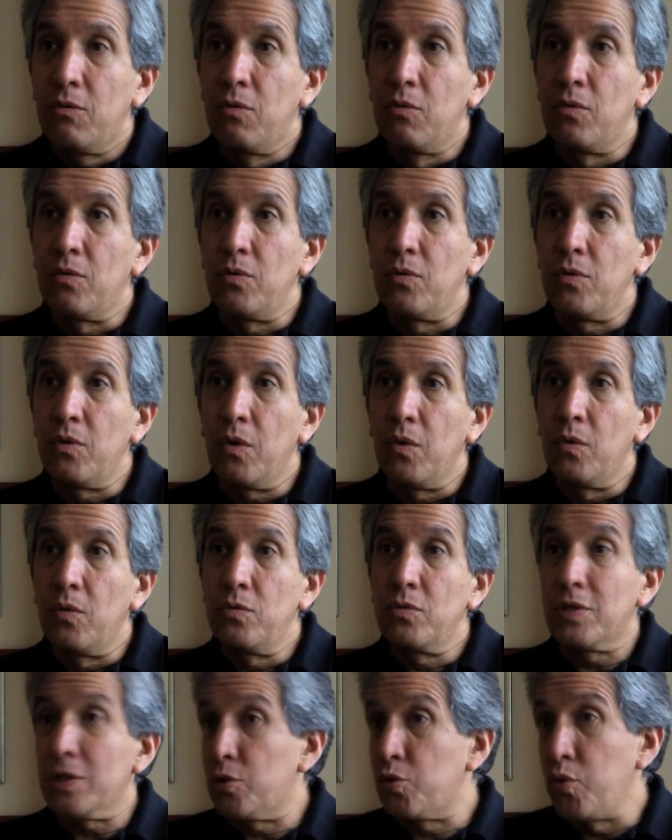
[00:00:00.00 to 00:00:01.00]
un,
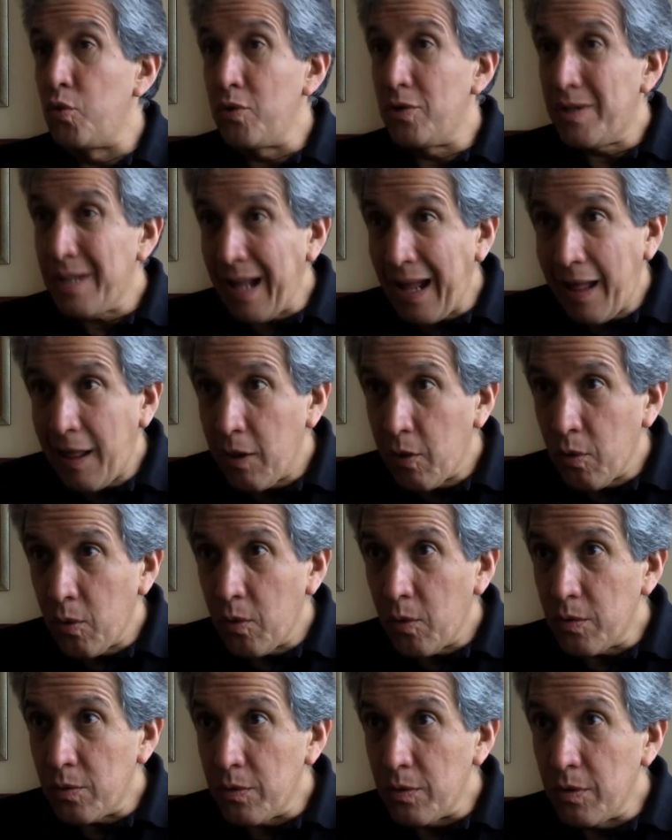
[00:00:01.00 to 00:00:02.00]

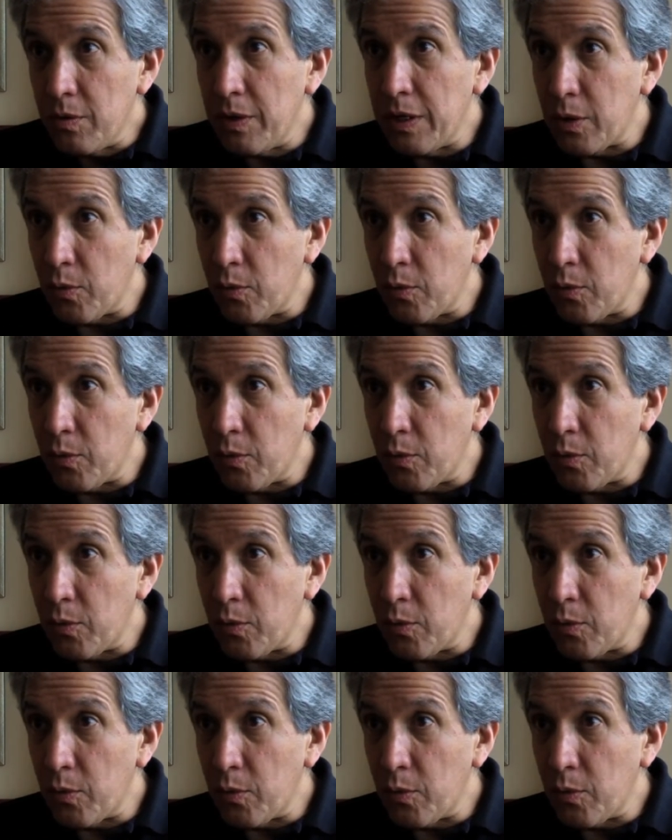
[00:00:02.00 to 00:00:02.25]
resultado ¿no?